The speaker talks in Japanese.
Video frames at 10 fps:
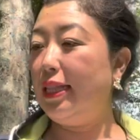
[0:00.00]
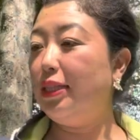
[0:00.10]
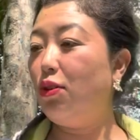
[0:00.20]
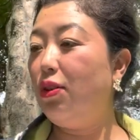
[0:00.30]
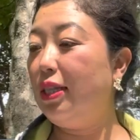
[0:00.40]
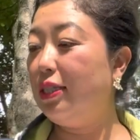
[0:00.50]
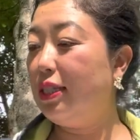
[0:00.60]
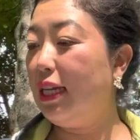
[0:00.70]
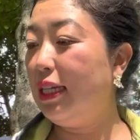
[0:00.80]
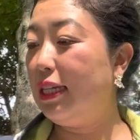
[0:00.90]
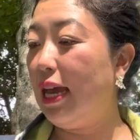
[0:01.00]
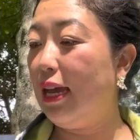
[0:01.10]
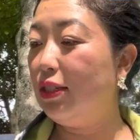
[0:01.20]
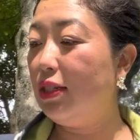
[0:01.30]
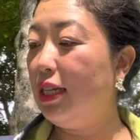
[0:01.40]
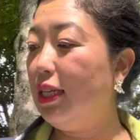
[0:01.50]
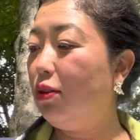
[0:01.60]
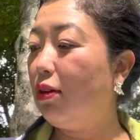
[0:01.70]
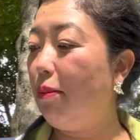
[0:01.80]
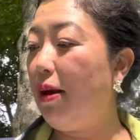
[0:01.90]
で、それで次にね、次に
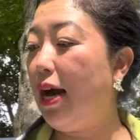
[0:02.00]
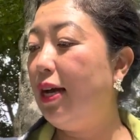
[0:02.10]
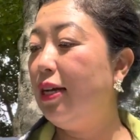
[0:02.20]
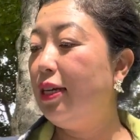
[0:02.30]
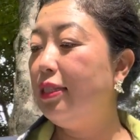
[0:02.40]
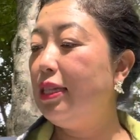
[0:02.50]
というかまあ、